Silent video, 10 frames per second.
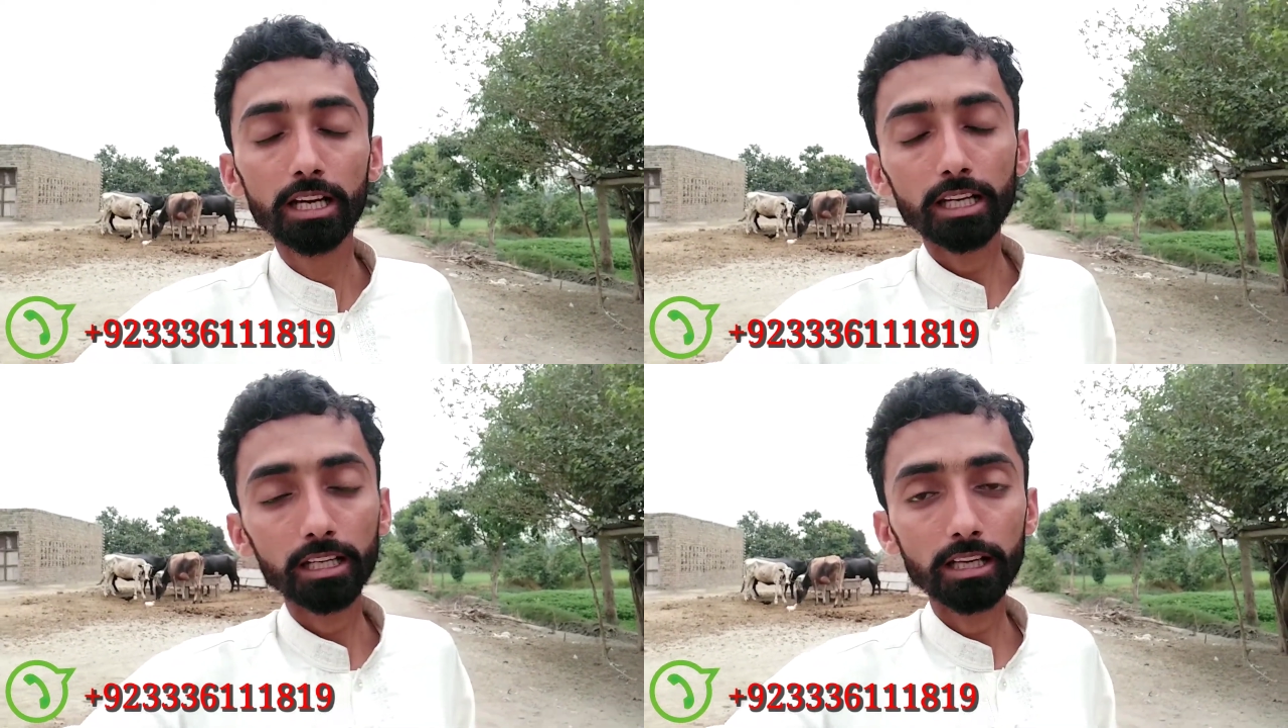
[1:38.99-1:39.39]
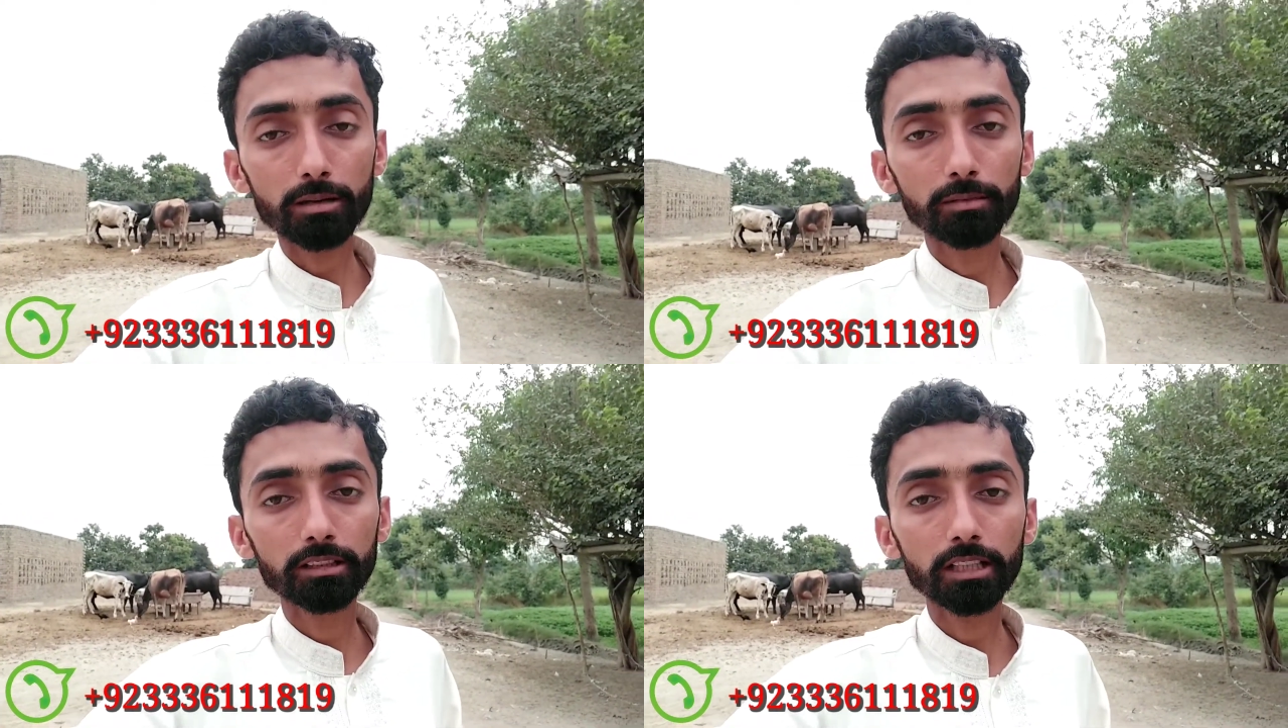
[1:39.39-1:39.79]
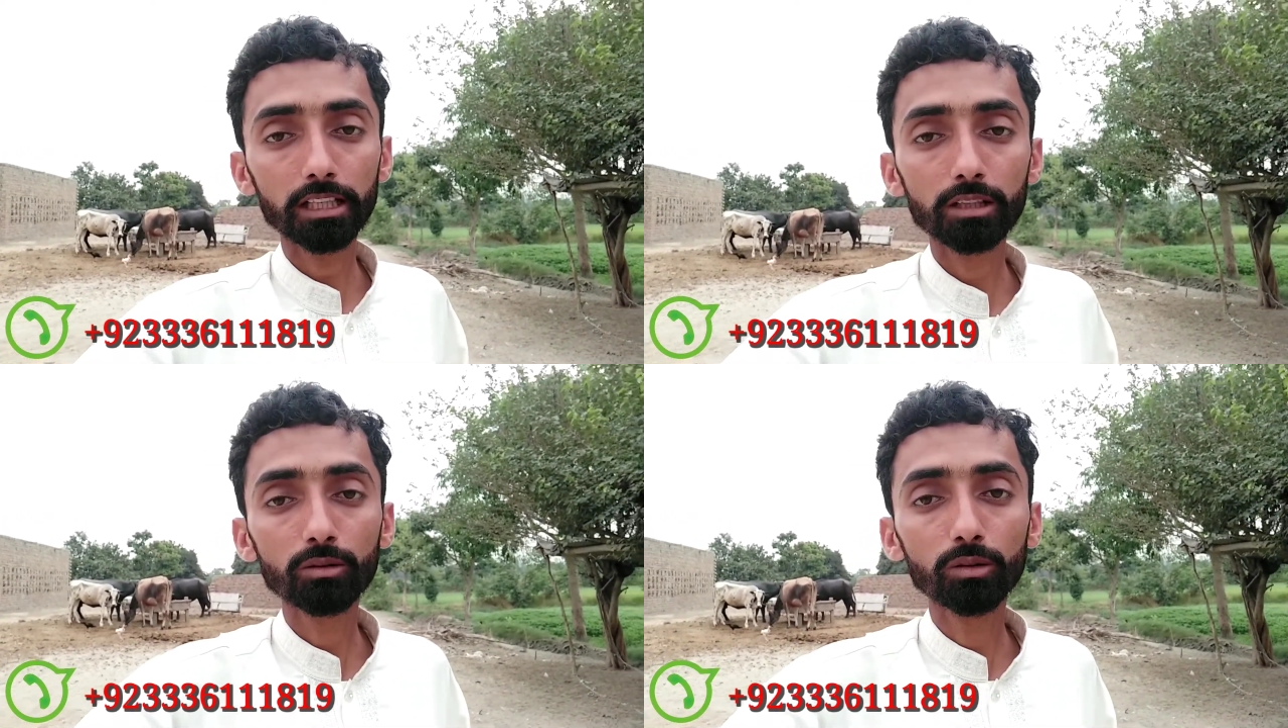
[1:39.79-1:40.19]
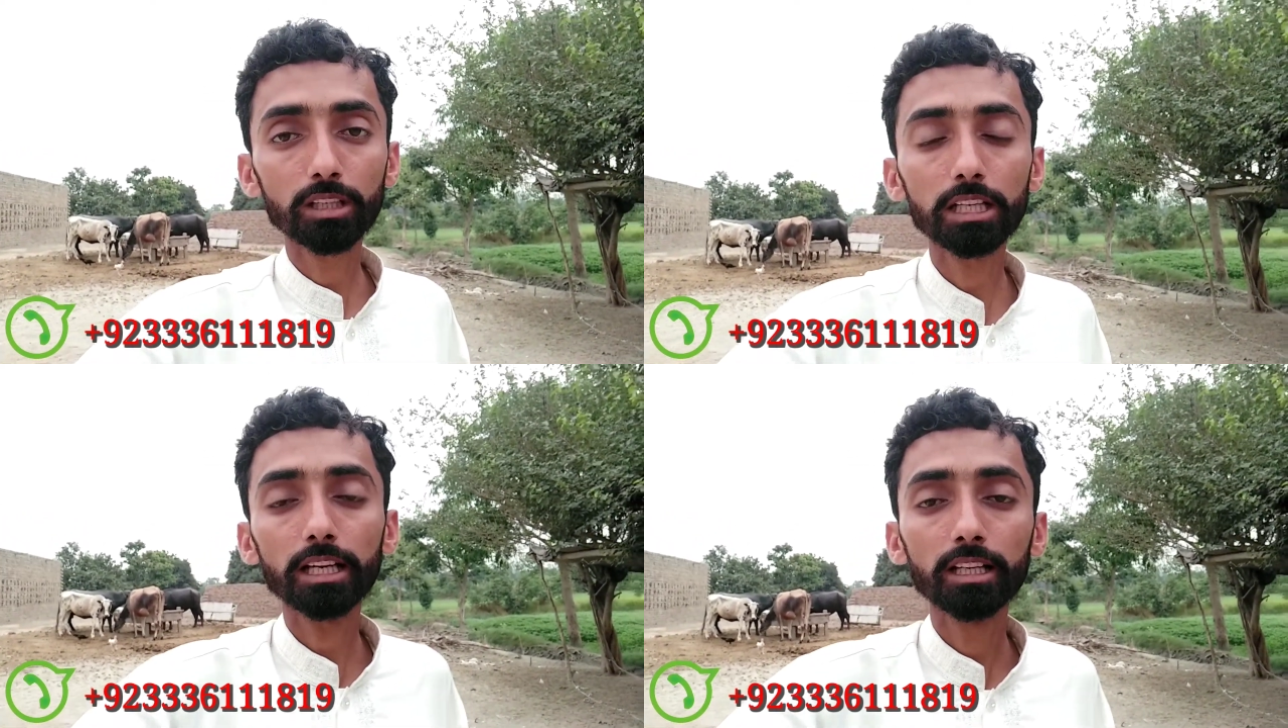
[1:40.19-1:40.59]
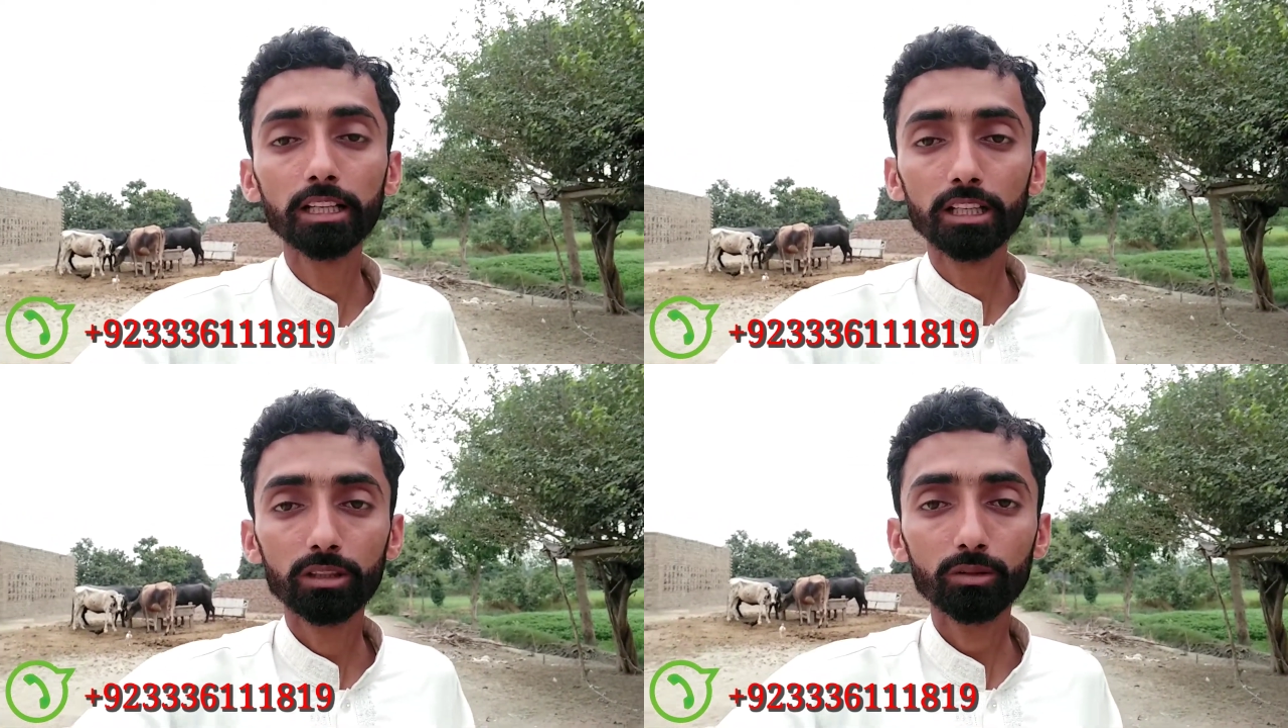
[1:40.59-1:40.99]
कि नरम गज़ाएँ इनको खिलाएं
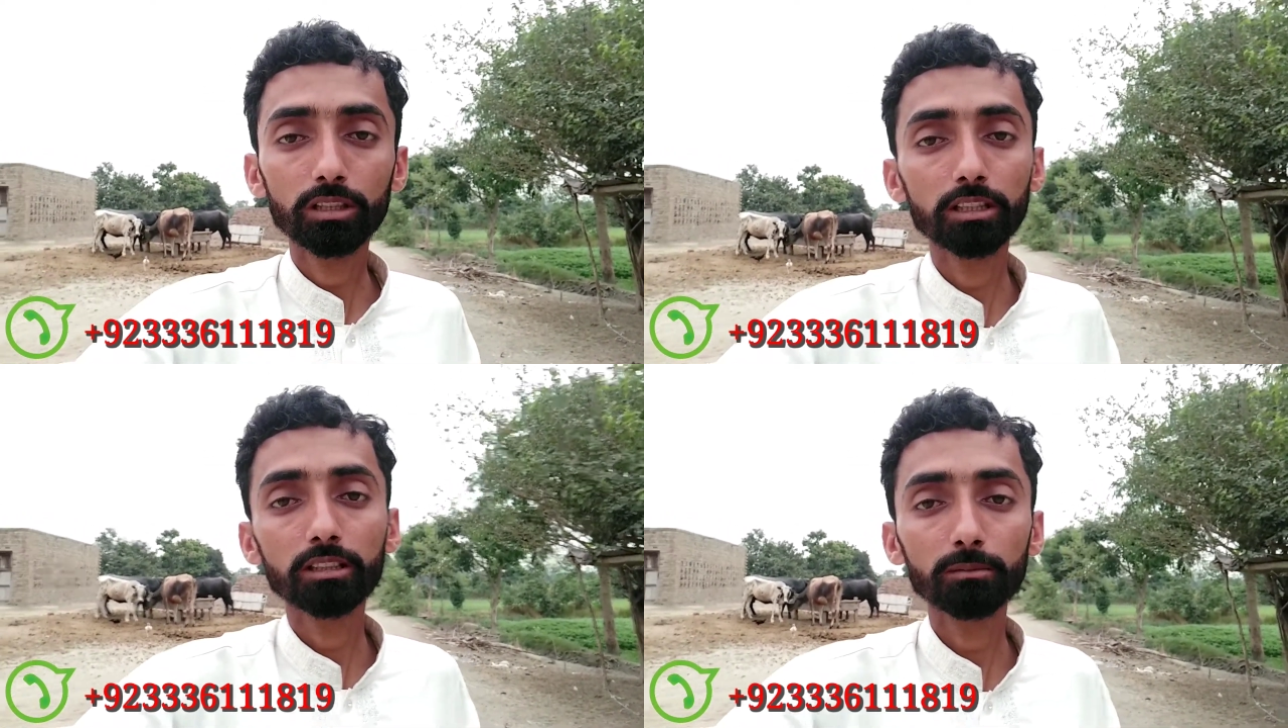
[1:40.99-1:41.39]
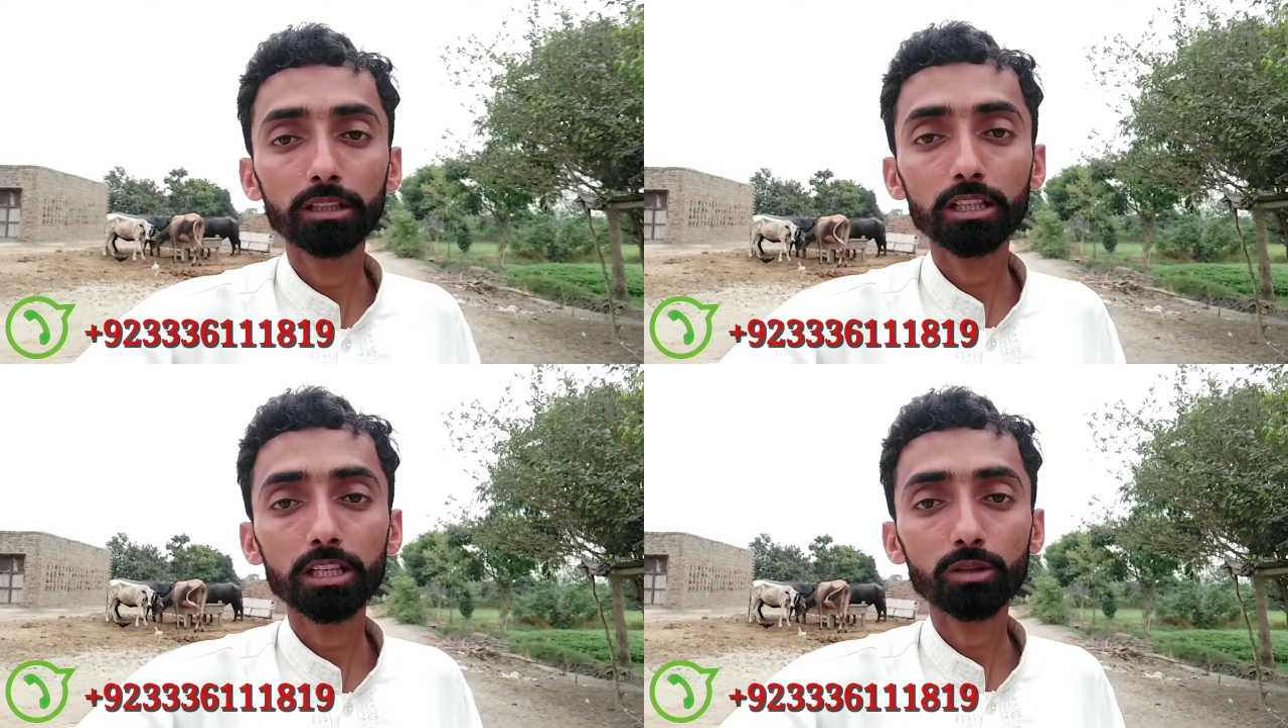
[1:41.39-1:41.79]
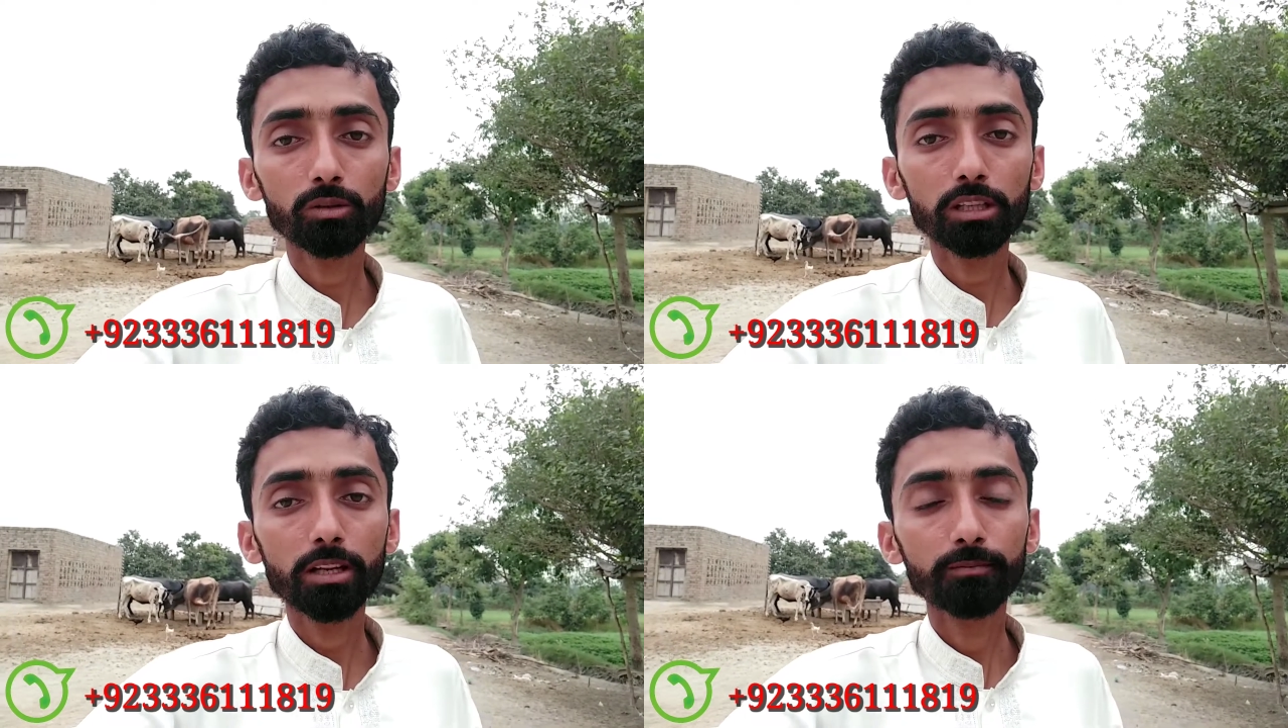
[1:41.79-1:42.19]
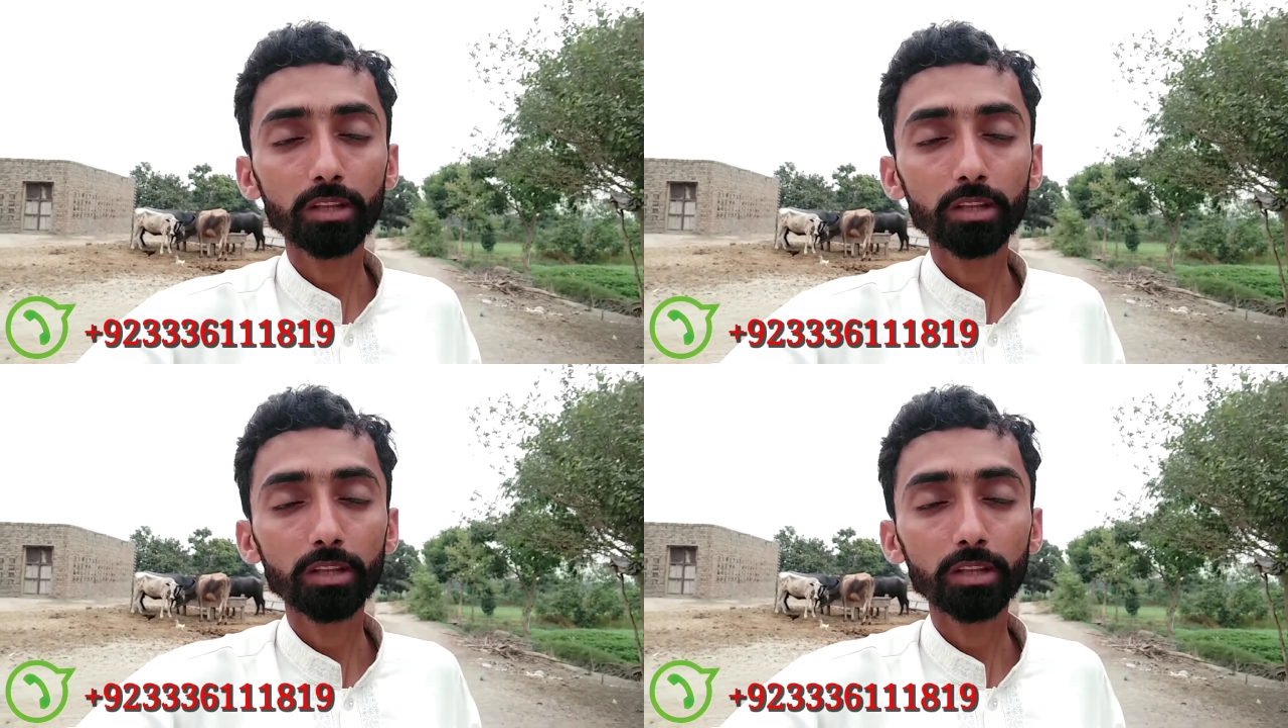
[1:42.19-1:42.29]
तो इनकी तबीयत ठीक होगी